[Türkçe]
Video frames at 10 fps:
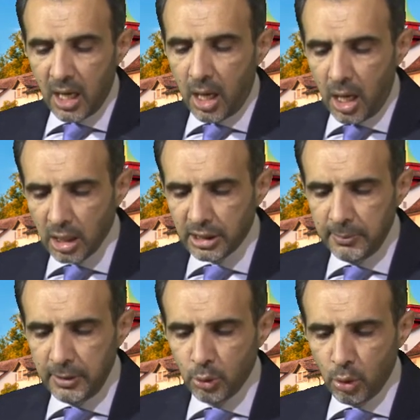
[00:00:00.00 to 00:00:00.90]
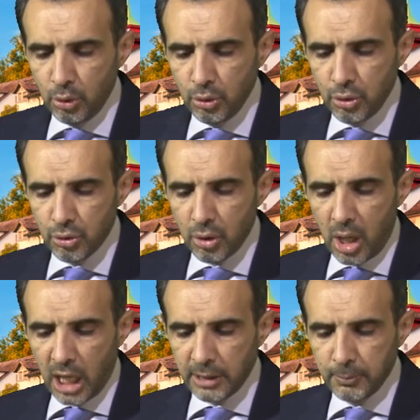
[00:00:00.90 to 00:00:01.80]

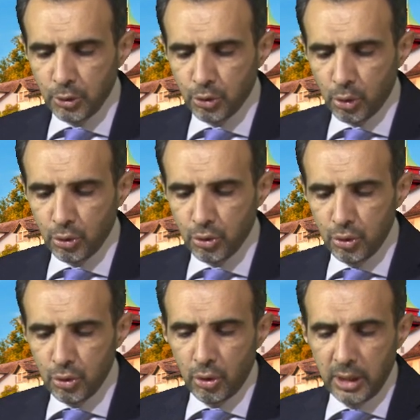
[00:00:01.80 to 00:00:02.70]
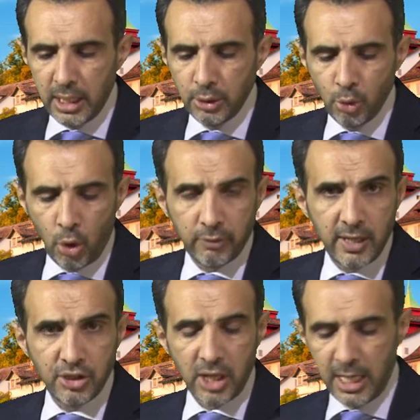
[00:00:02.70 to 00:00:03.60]
6969 euro ile
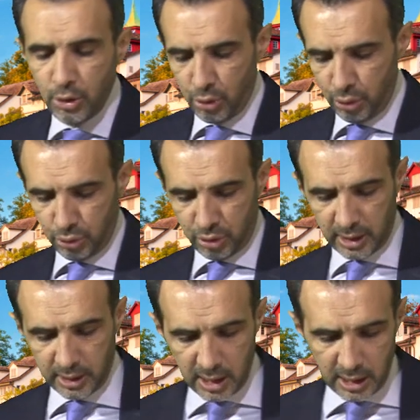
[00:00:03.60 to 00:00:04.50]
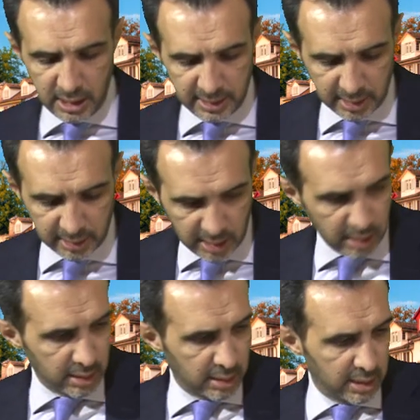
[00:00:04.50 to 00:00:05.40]
Norveç en son sırada ilk sırada
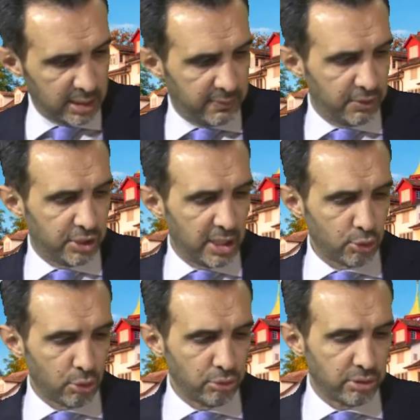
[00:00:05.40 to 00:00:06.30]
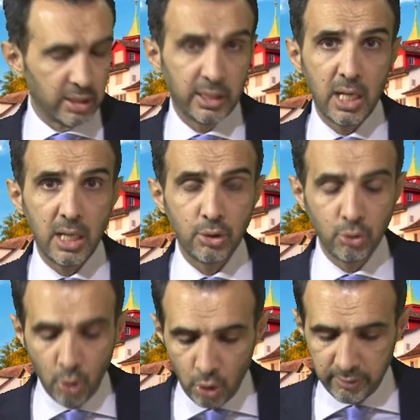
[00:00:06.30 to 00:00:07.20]
İsviçre son sırada
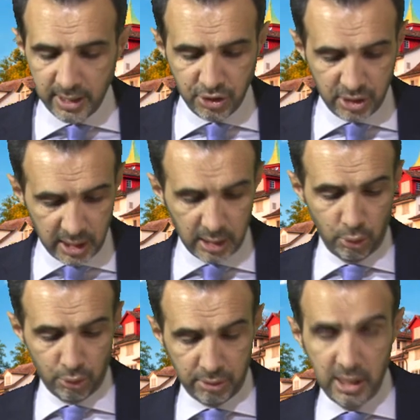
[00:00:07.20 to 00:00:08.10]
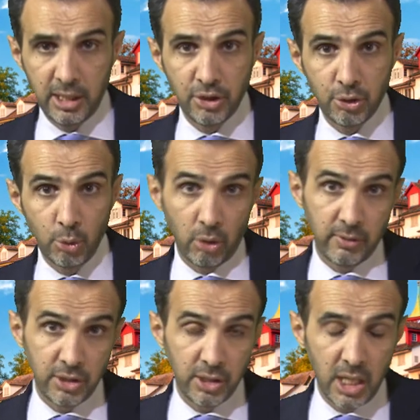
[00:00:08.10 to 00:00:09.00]
Norveç yer alıyor. İlginç
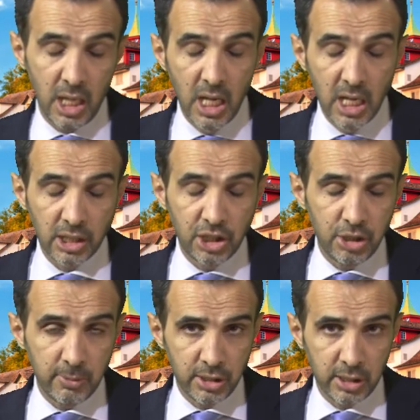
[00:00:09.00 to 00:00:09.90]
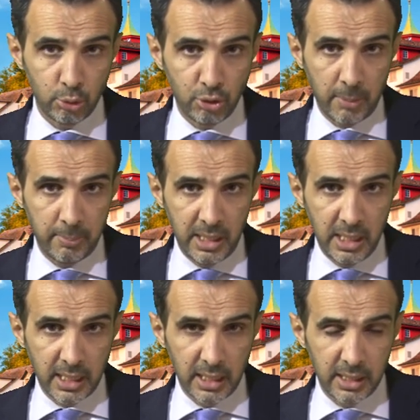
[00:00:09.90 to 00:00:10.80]
Norveç'in de kişi başına düşen
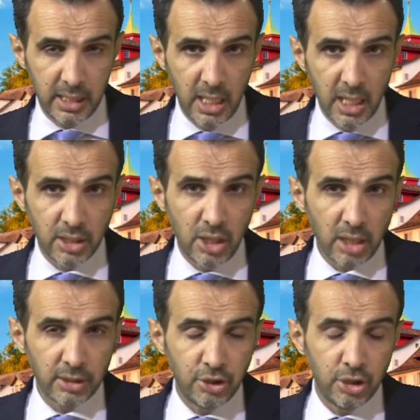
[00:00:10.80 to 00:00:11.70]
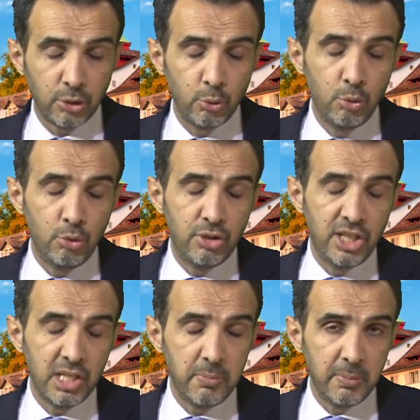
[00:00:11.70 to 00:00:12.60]
milli geliri yaklaşık
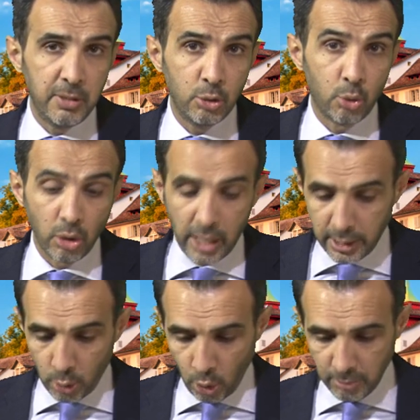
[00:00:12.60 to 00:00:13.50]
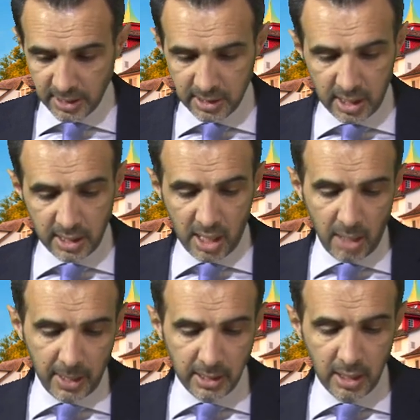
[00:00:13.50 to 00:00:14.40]
120 bin dolar olmasına
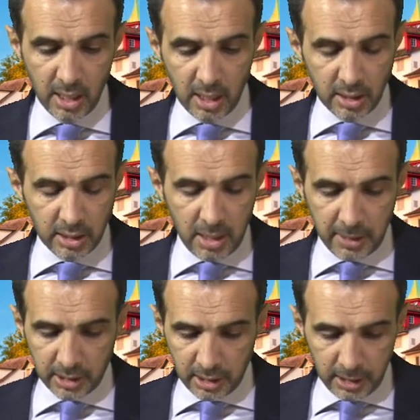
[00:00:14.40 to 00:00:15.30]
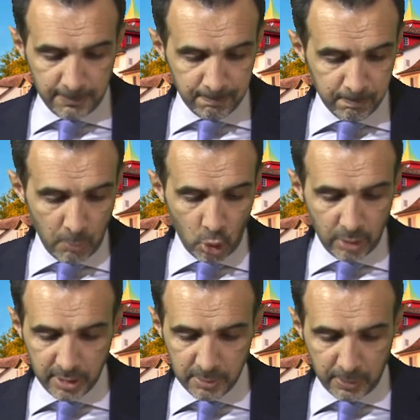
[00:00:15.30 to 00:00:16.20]
rağmen demek ki
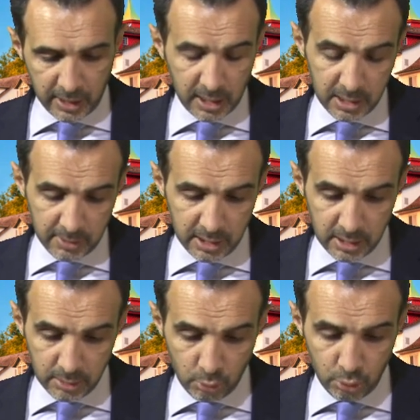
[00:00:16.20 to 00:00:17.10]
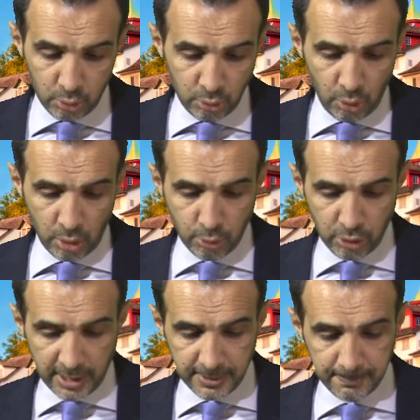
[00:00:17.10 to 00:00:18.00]
böyle bir para ayırmayı uygun
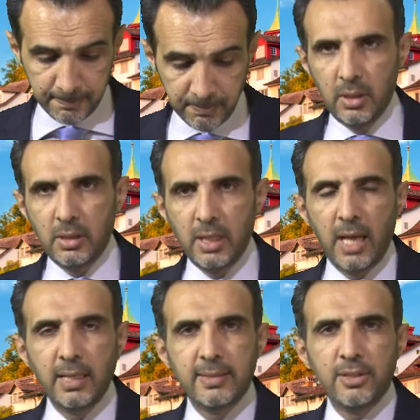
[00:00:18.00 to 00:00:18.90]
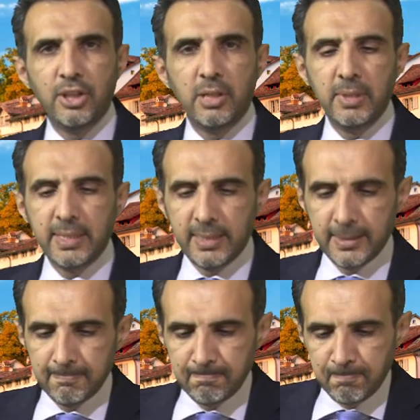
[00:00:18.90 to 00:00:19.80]
görmüşler. Değerli
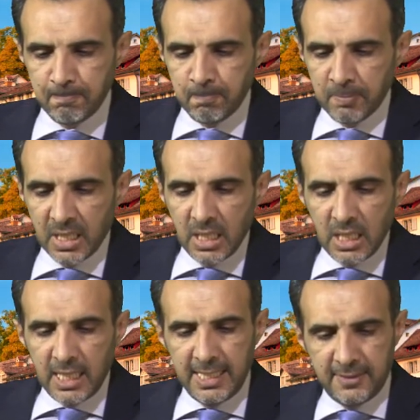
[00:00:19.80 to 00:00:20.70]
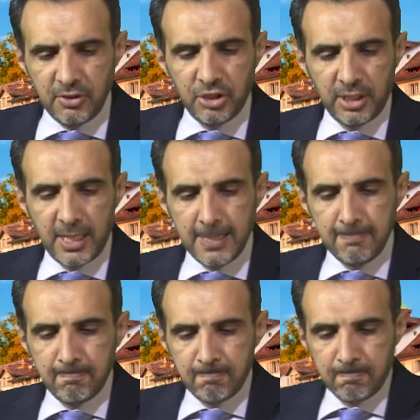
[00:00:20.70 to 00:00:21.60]
izleyicilerimiz
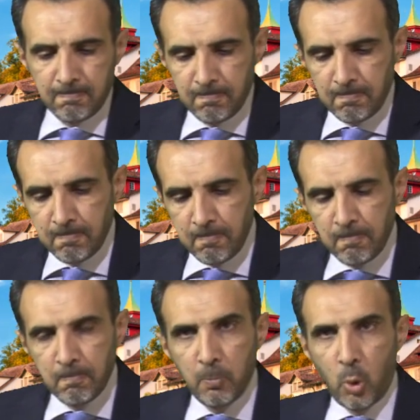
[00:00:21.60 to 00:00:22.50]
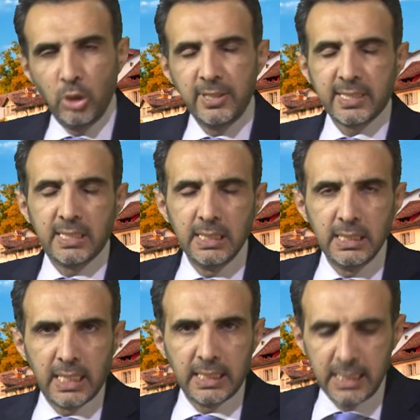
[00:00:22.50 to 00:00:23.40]
İsviçre'de polis
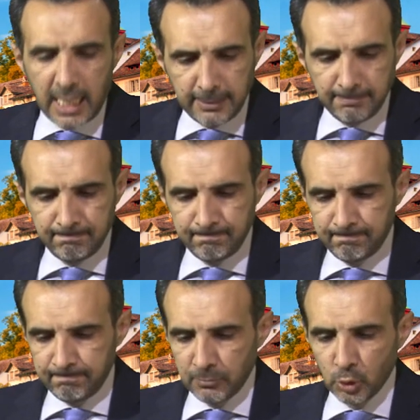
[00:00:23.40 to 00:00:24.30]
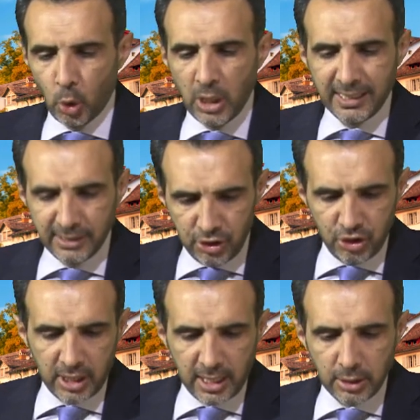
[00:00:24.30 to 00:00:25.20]
kılığına giren
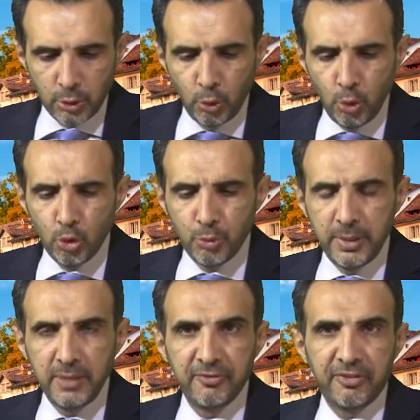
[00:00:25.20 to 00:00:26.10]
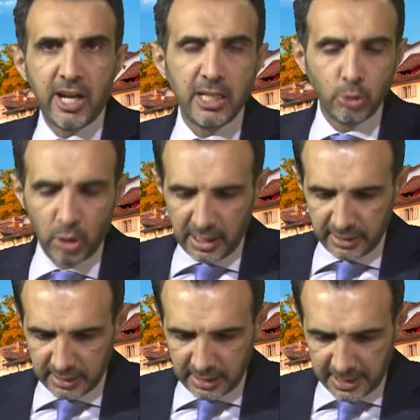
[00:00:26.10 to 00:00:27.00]
dolandırıcılar 100 bin frank
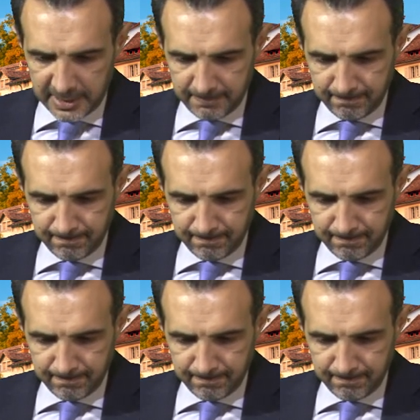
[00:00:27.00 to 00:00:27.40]
dolandırdılar.